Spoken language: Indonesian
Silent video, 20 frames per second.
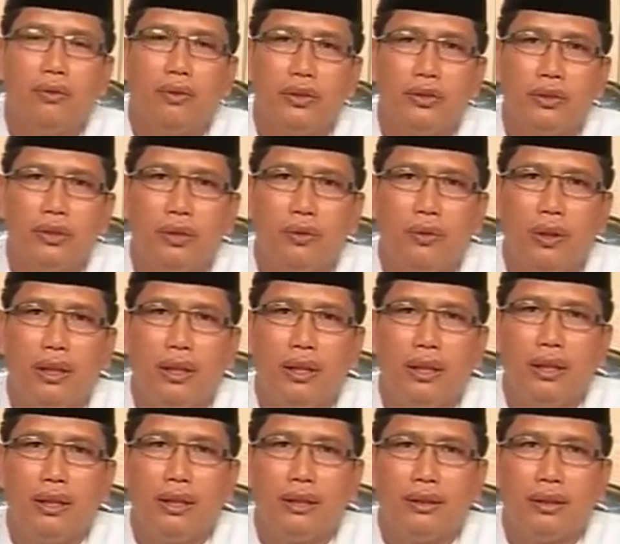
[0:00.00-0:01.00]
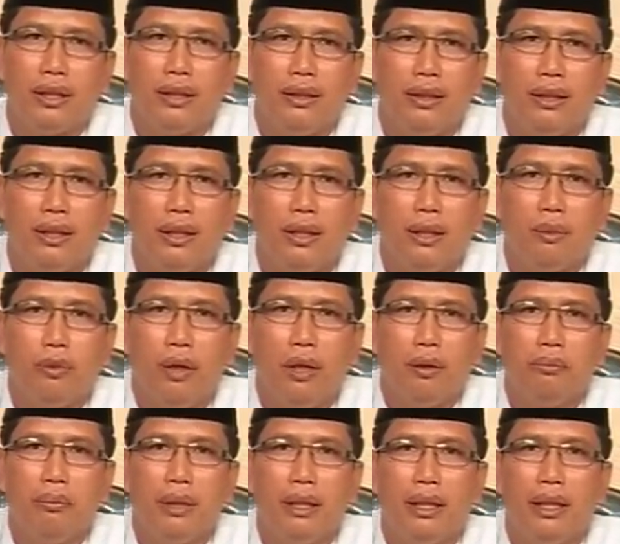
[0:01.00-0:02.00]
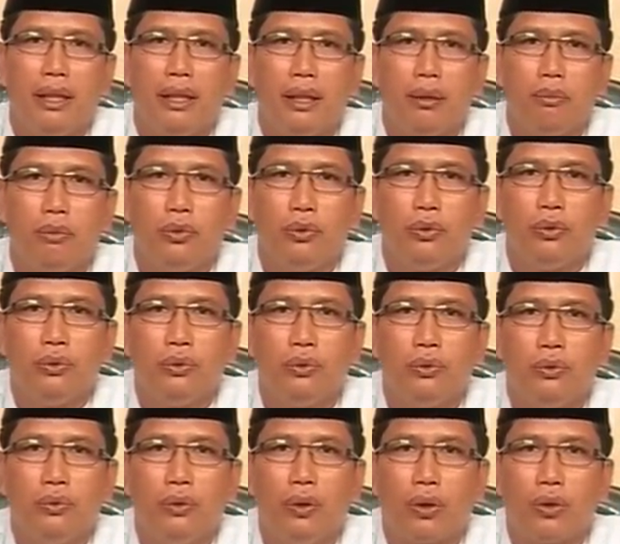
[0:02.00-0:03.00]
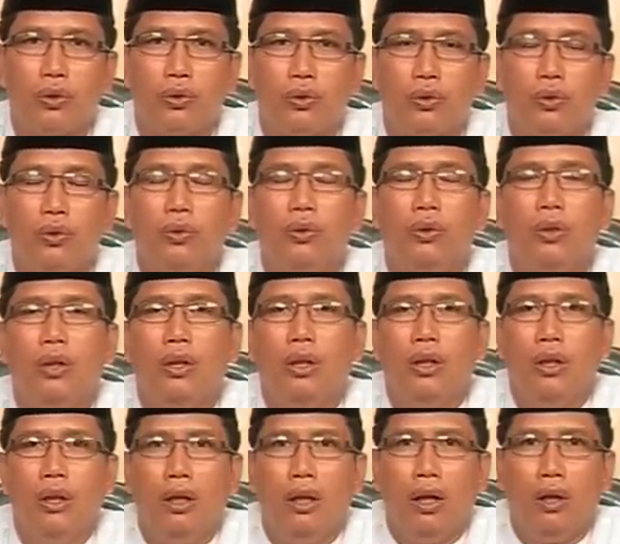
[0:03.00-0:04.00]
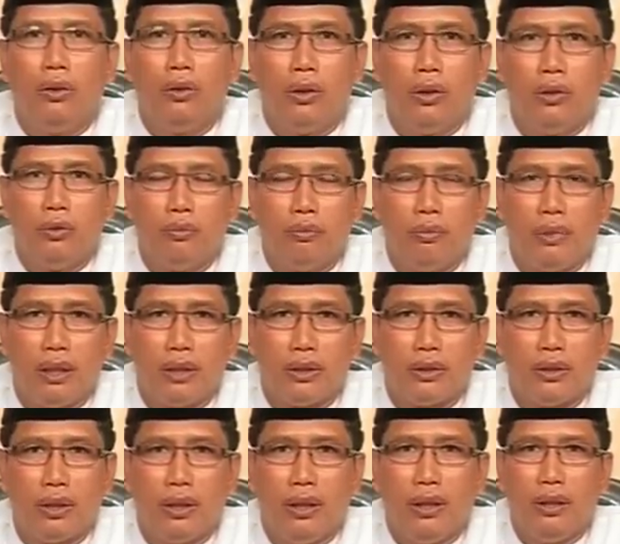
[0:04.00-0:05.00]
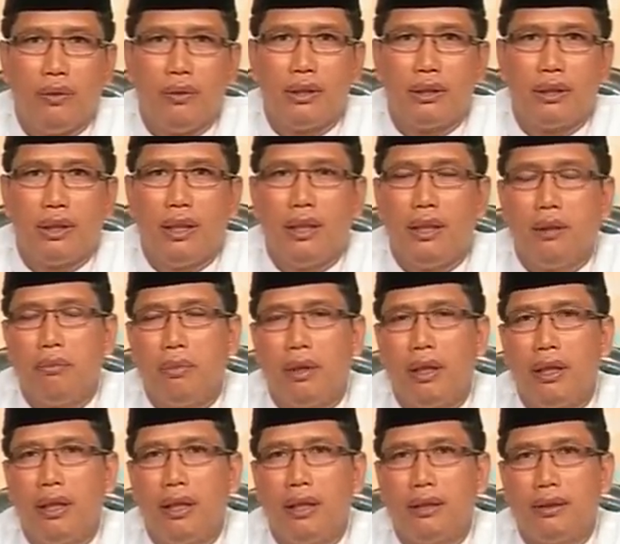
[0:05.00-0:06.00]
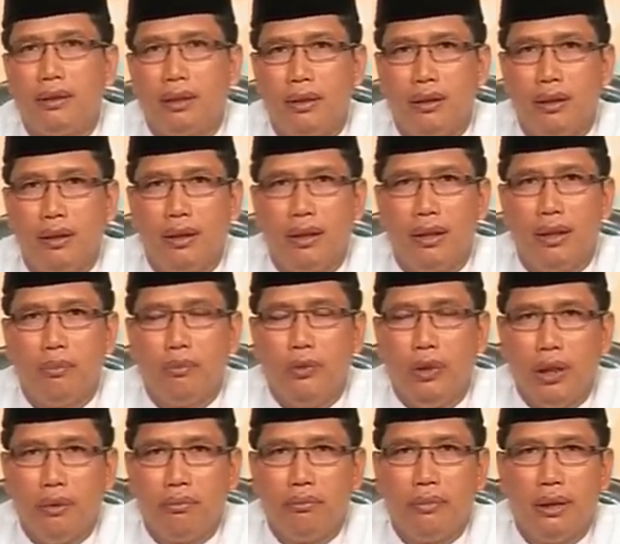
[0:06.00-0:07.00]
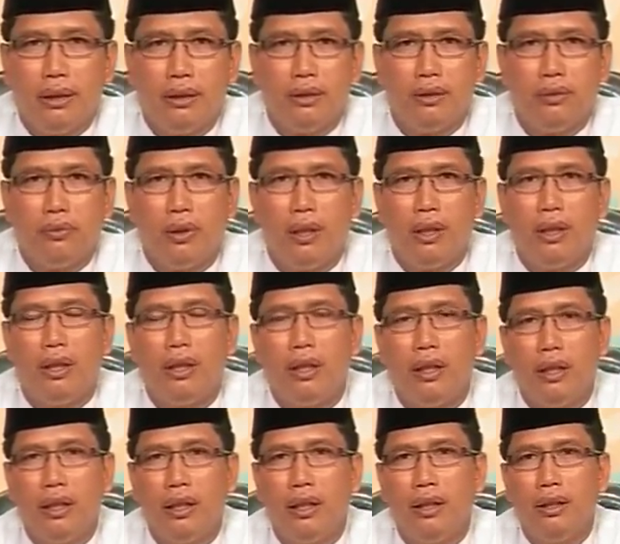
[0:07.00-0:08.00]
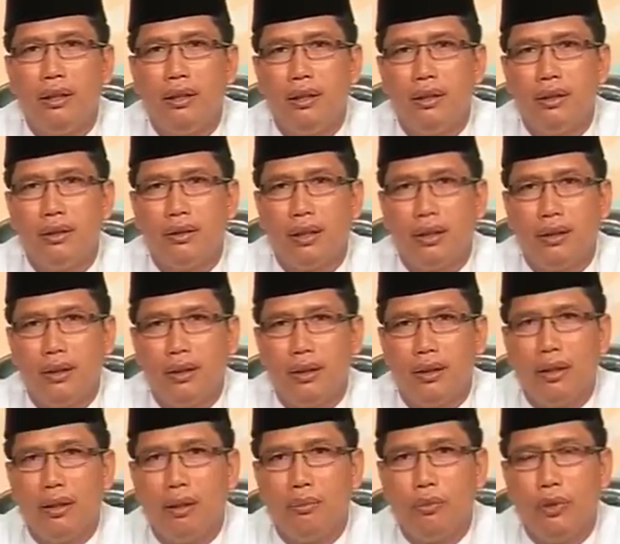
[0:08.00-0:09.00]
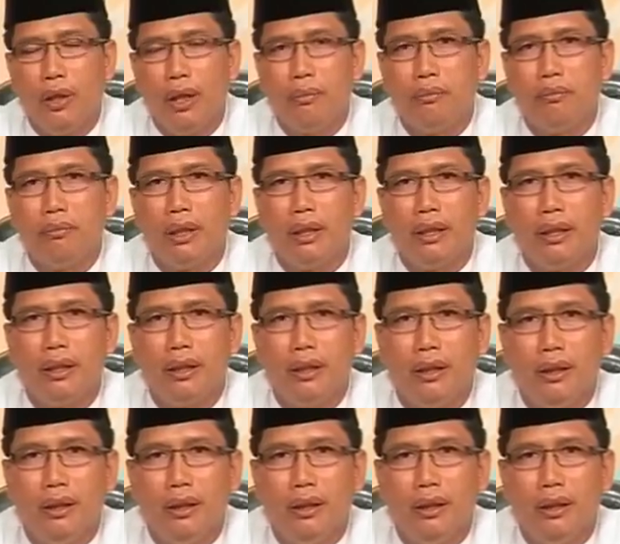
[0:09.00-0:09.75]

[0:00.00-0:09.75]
wa asyhadu anna sayyidina Muhammadan abduhu wa rasuluh. Allahumma salli wa sallim ala sayyidina Muhammad wa ala ali sayyidina Muhammad.